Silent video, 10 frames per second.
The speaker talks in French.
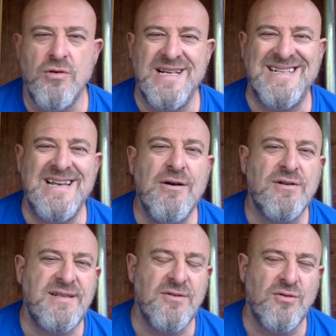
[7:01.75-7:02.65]
les alliés
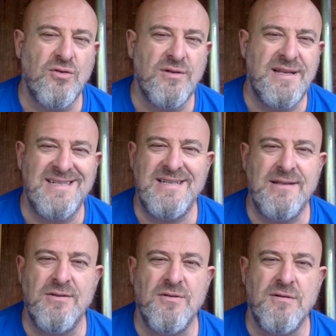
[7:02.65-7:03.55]
occidentaux
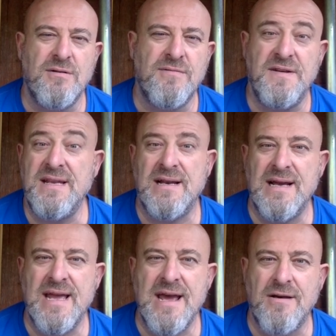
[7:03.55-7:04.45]
décident de finir
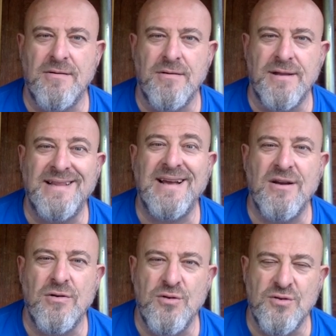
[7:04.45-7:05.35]
la guerre en
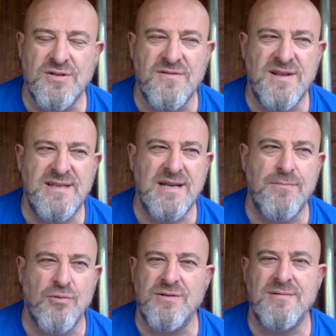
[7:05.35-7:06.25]
attaquant l'Union soviétique
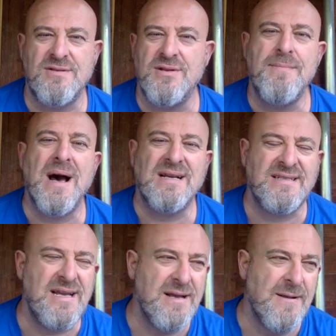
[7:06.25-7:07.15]
pour se
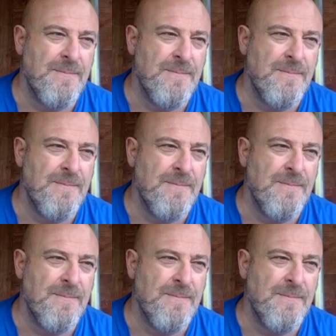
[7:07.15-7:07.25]
débarrasser